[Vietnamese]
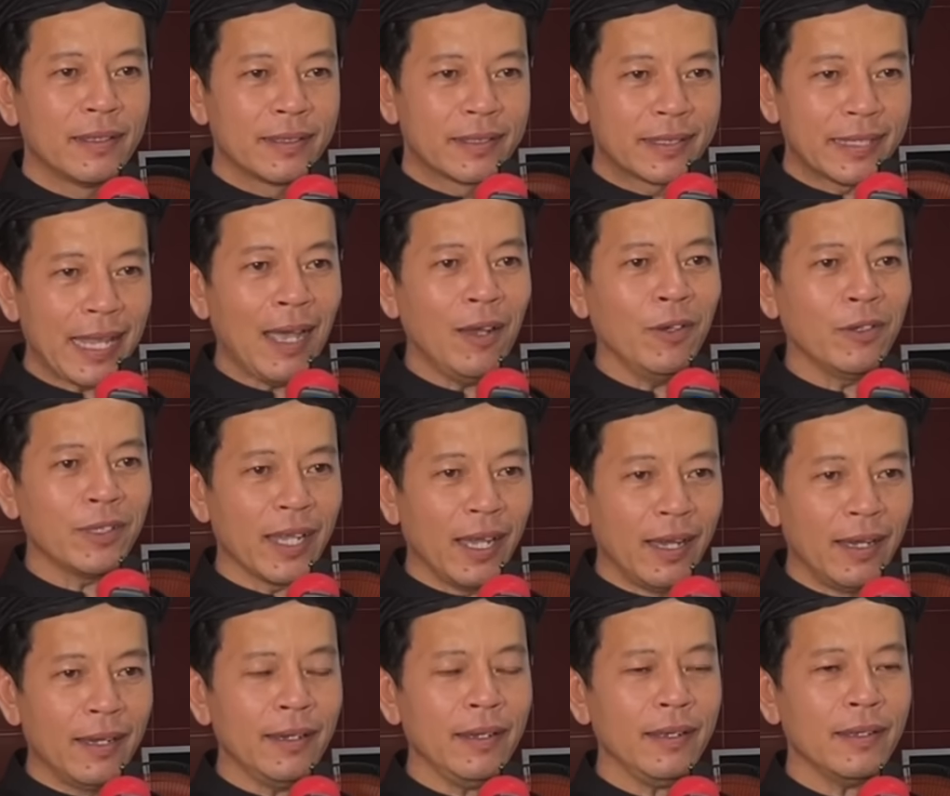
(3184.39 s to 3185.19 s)
sáu
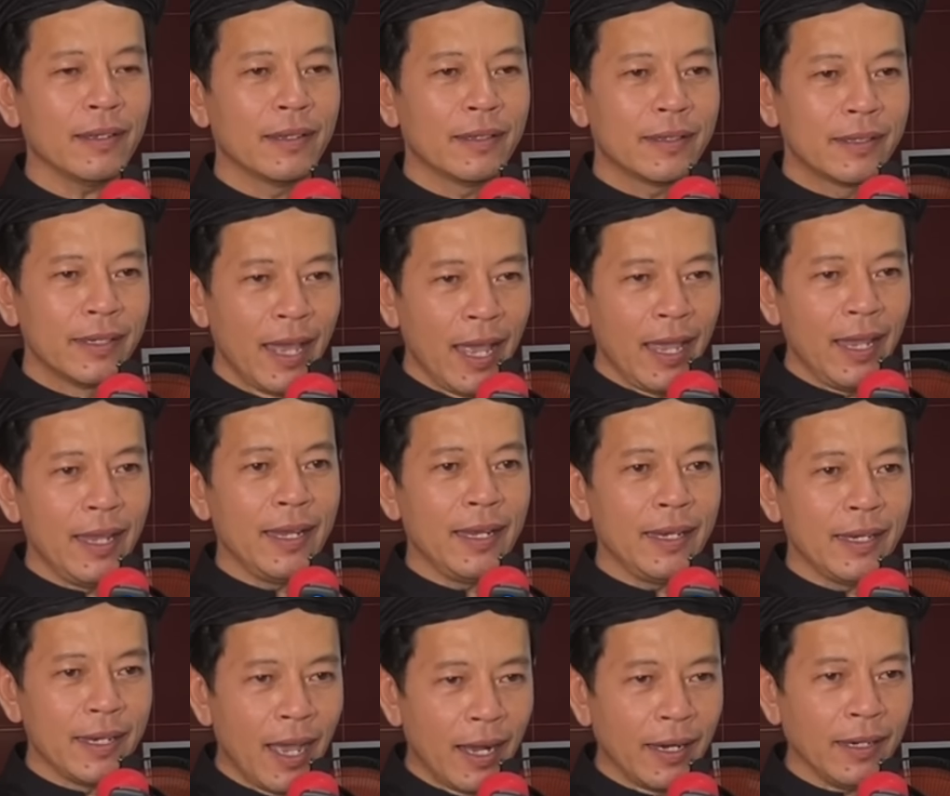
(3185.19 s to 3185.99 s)
chữ
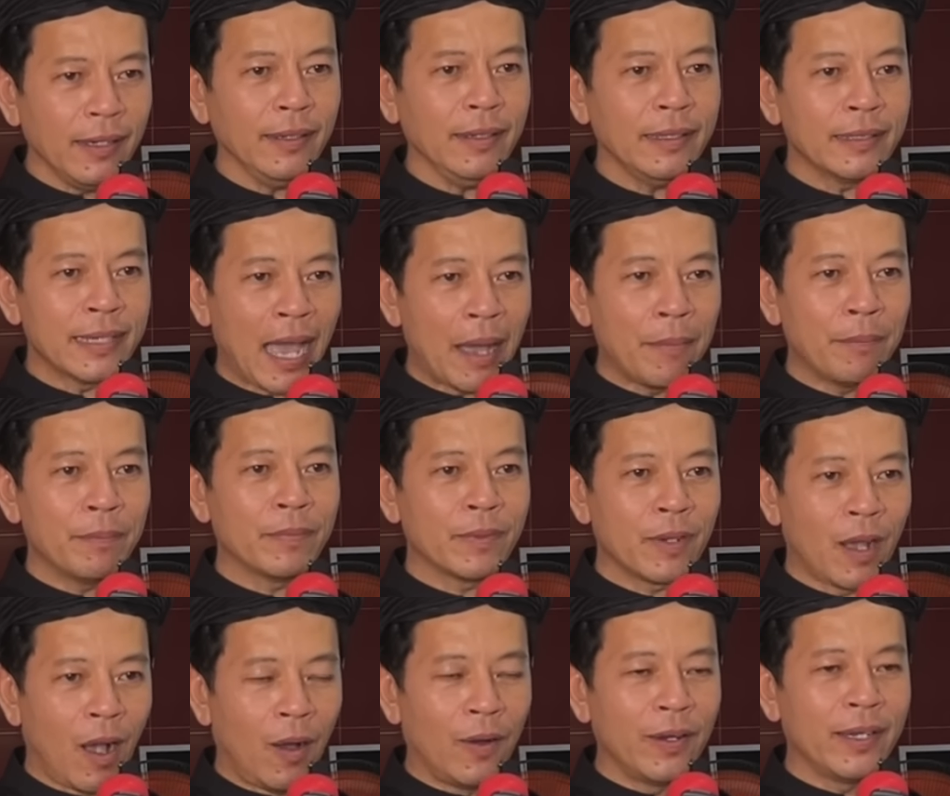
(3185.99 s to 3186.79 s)
đi đứng
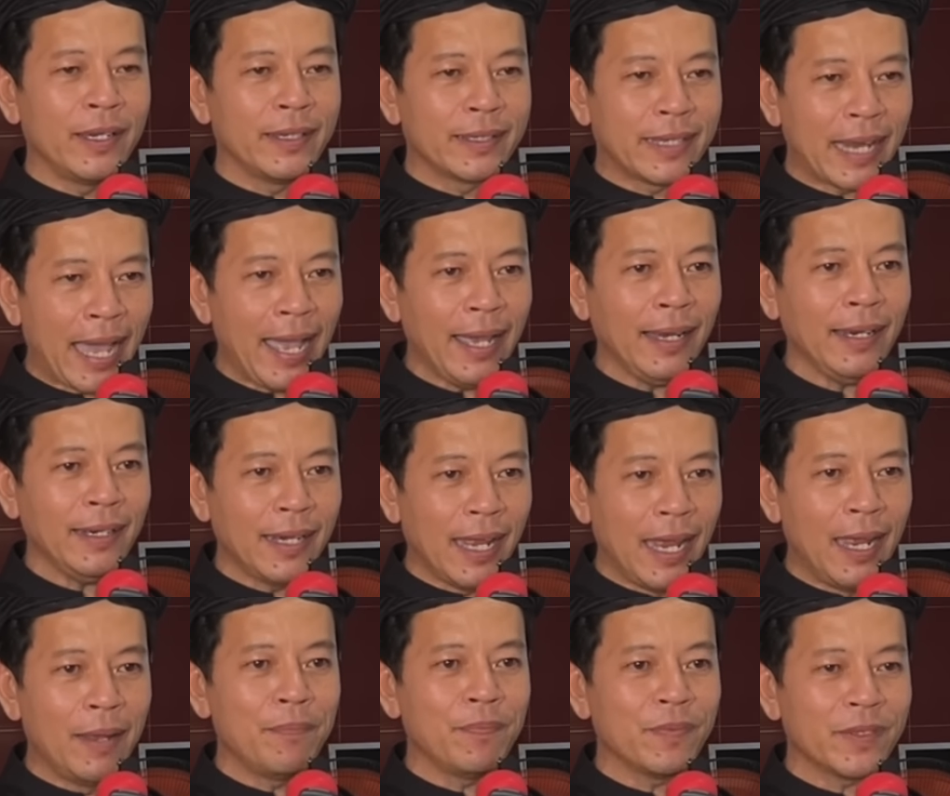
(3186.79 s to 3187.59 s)
nằm ngồi ráng
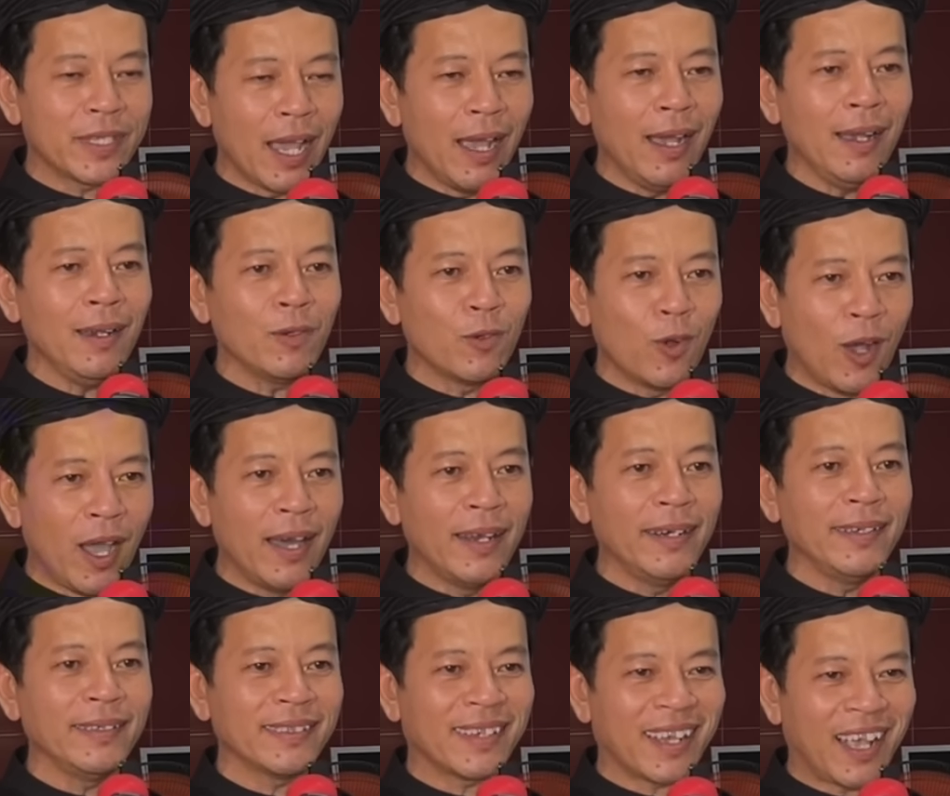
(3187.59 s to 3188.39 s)
niệm chớ
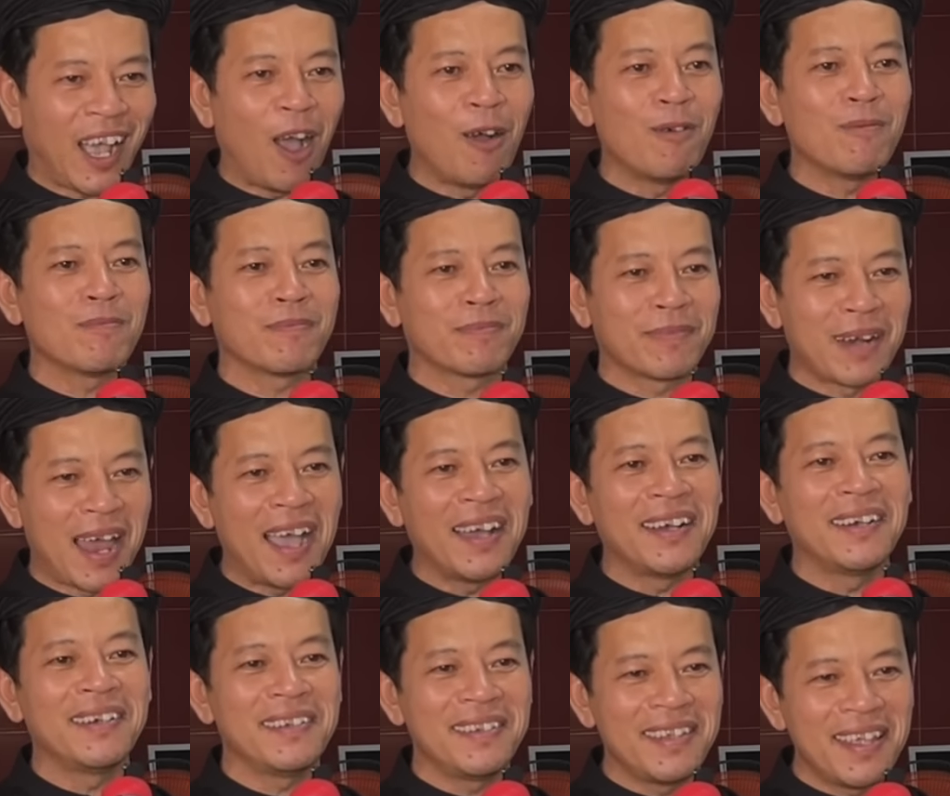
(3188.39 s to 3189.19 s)
quên không
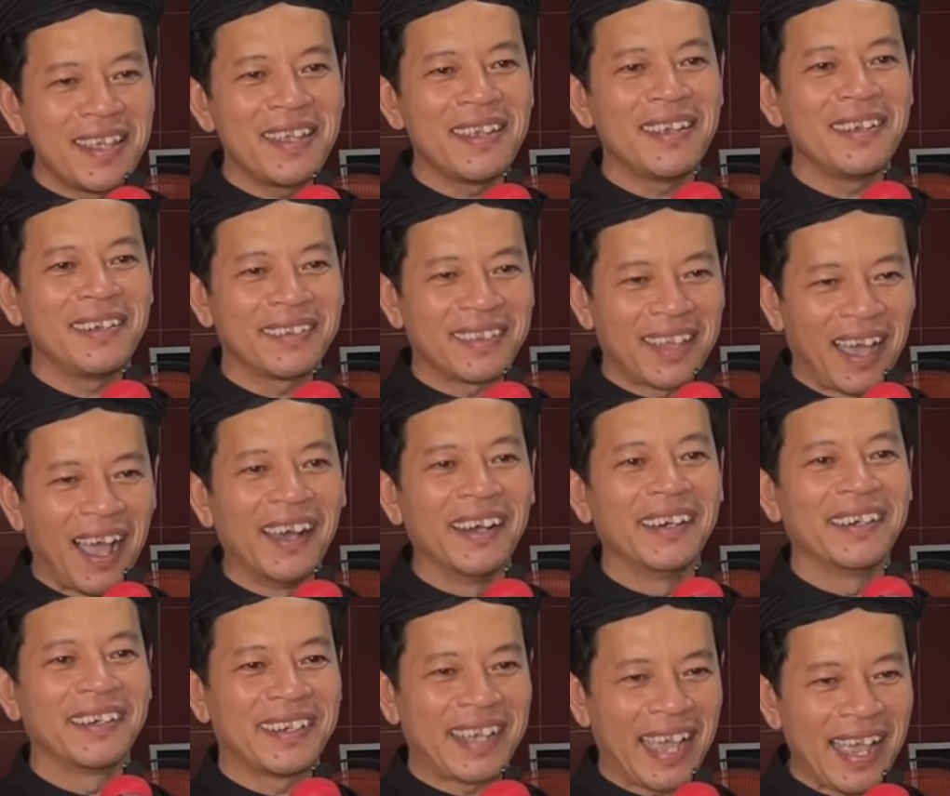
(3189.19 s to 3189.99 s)
đợi gì
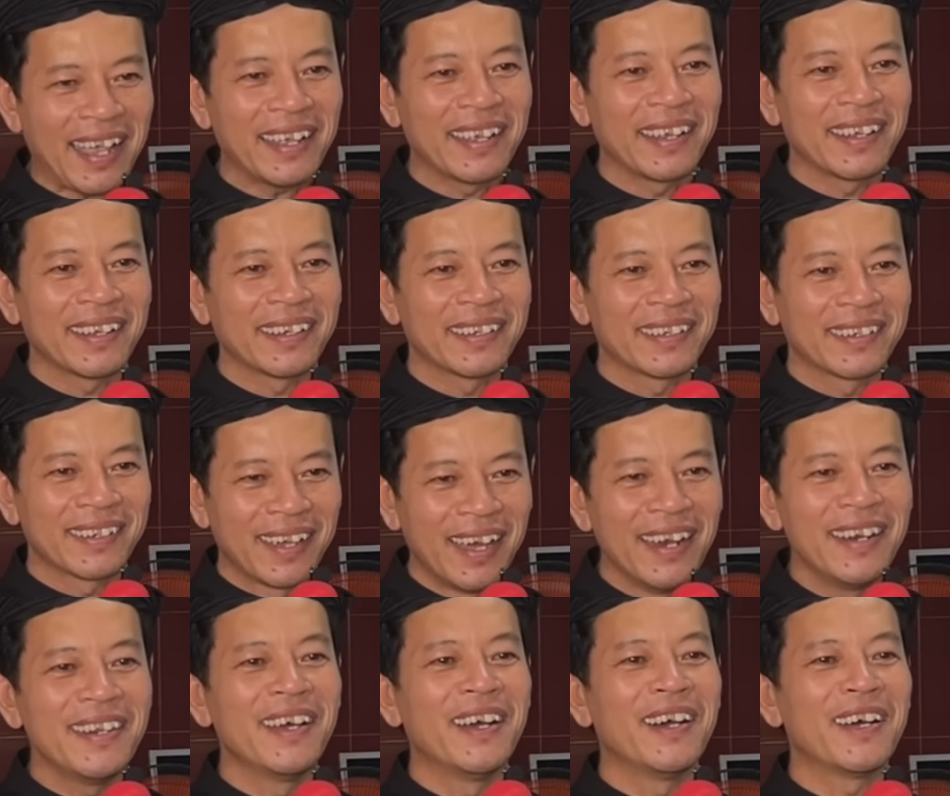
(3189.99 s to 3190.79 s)
thời khắc
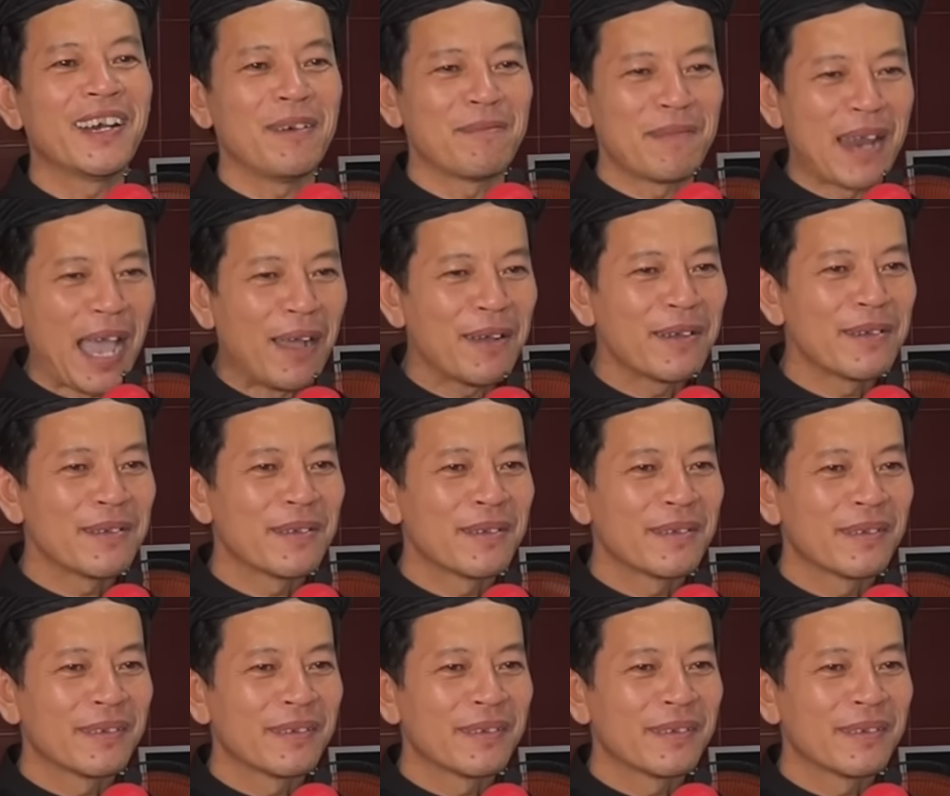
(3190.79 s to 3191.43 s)
kính thưa đồng đạo